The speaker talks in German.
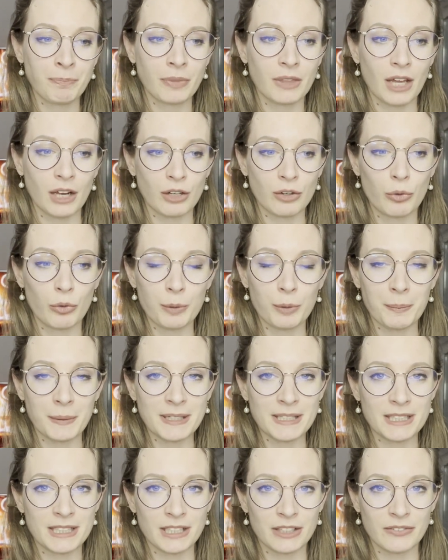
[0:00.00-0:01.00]
Dann holt man
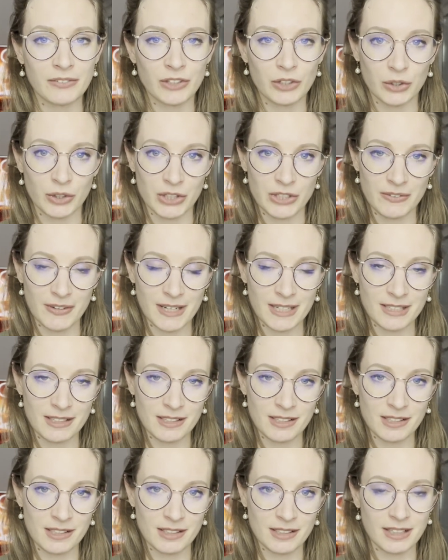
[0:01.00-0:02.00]
sich irgendwie noch ein
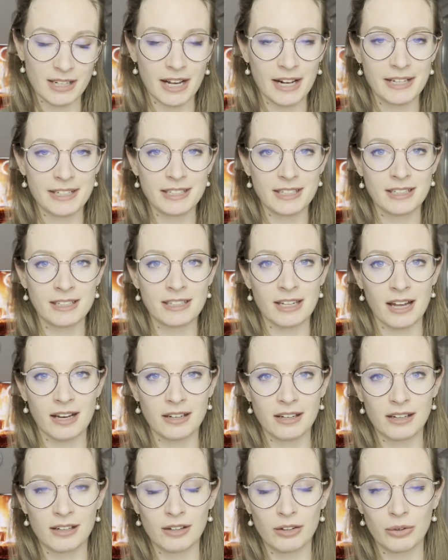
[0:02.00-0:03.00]
zweites Teilchen,
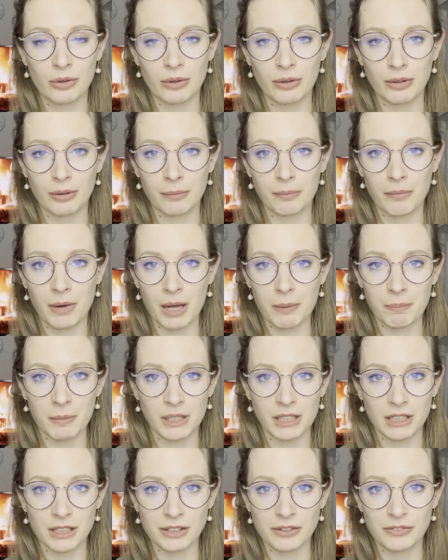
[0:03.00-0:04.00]
dann ähm, hat man
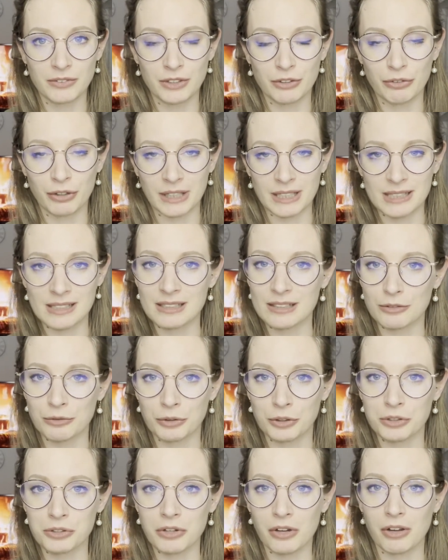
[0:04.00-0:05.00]
irgendwie vergessen
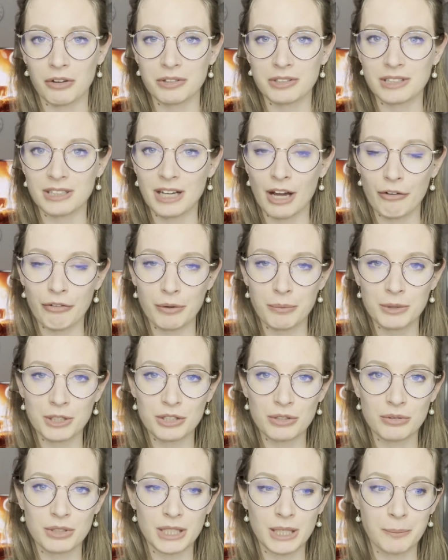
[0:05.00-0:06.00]
von zu Hause einen Kaffee
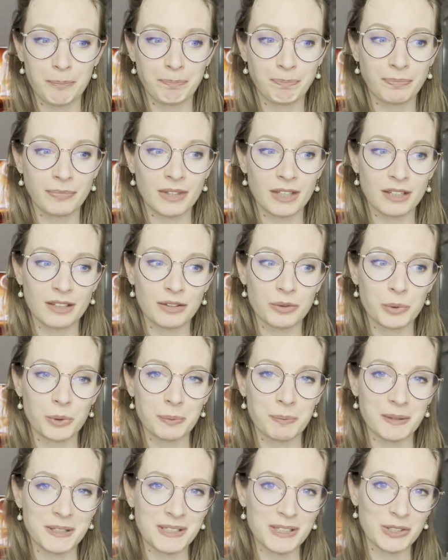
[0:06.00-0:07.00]
mitzunehmen, dann holt
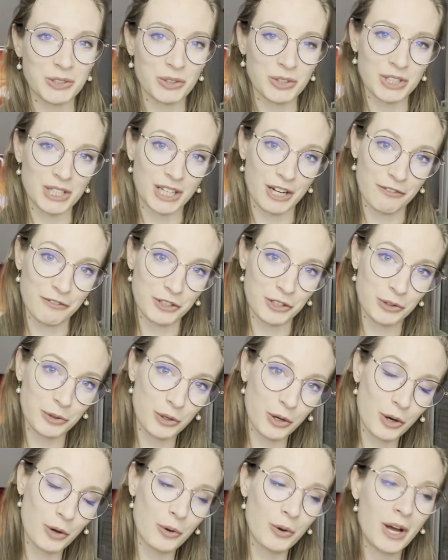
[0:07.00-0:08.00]
man sich noch einen Kaffee to
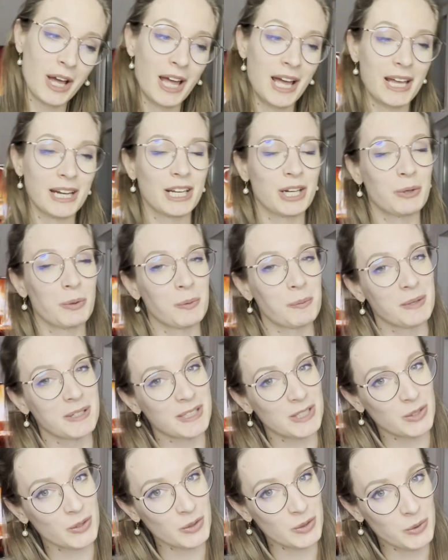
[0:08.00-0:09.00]
go, dann holt man
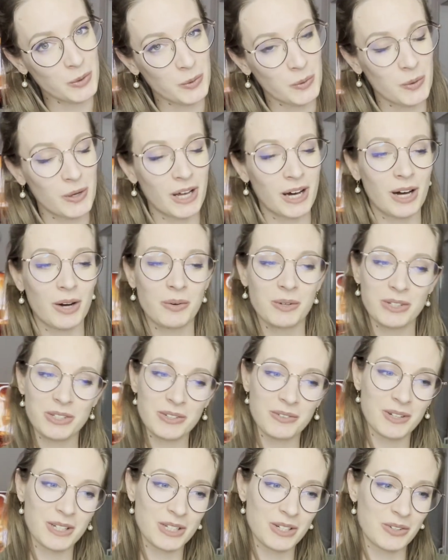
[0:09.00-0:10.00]
sich noch eine Cola und so
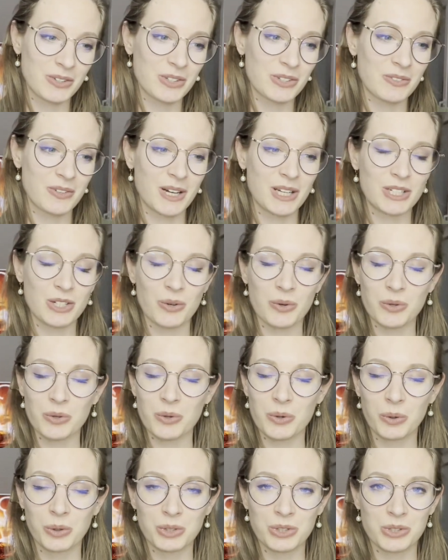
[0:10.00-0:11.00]
weiter und so weiter und
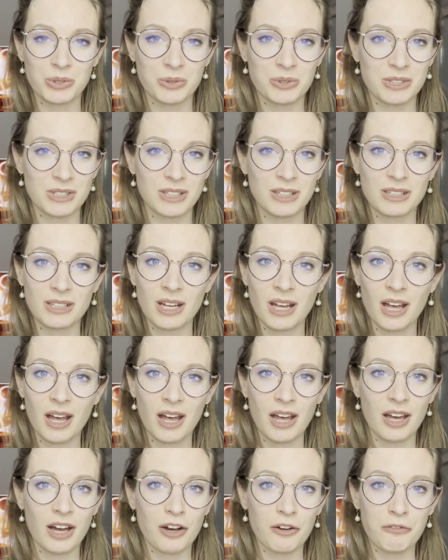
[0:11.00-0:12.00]
ruckzuck sind
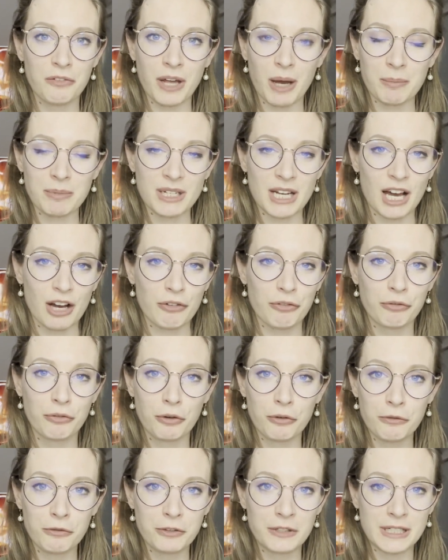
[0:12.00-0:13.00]
irgendwie am Tag
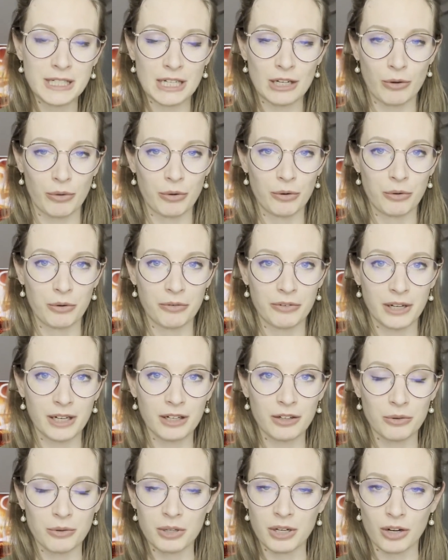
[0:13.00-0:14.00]
15 Euro
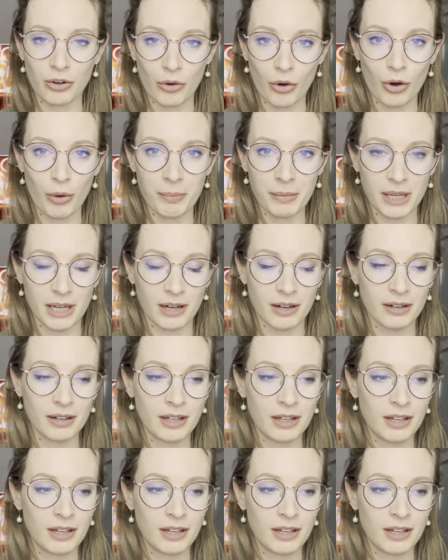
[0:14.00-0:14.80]
weg oder noch mehr.